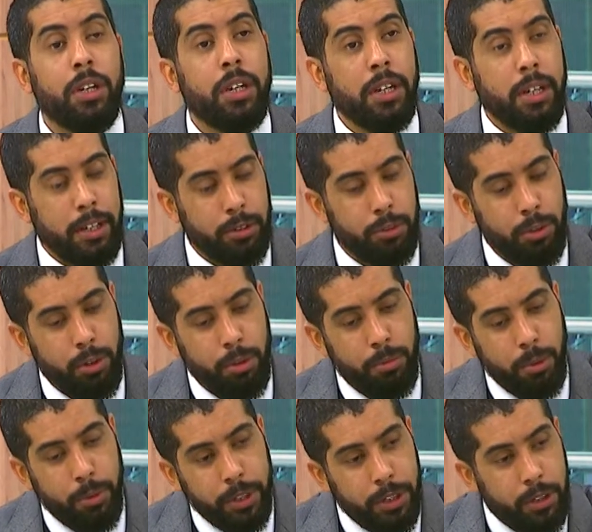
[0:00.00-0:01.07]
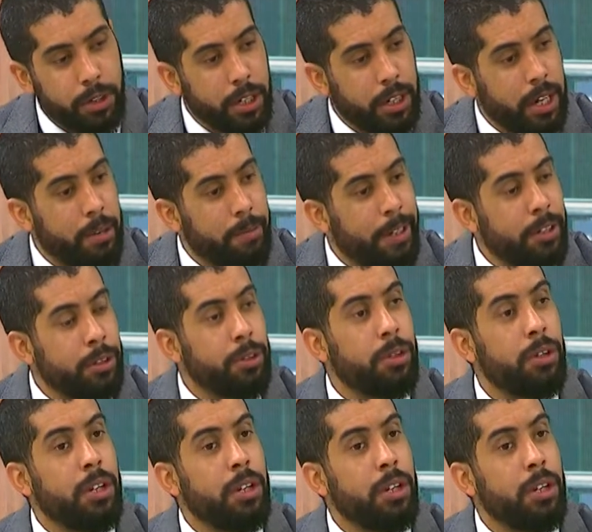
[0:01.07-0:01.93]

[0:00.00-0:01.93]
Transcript: Eso lo hemos venido reclamando